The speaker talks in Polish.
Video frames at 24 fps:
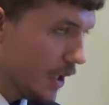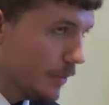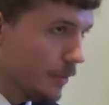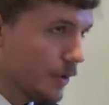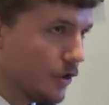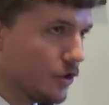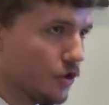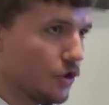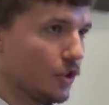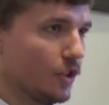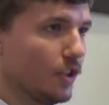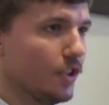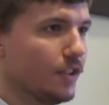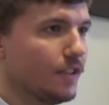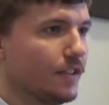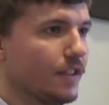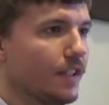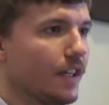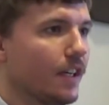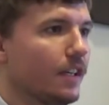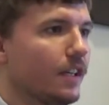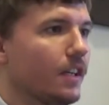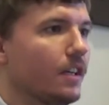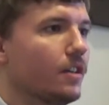Pierwszy list
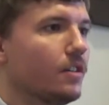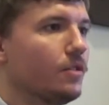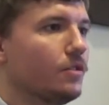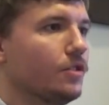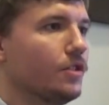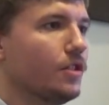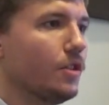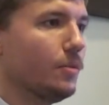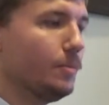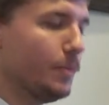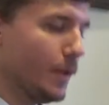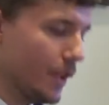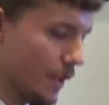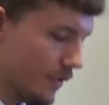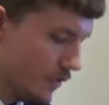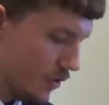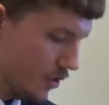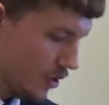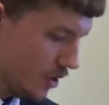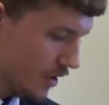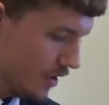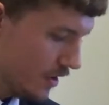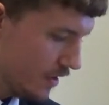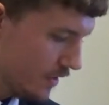Jana, rozdział
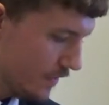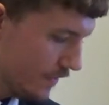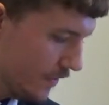pierwszy.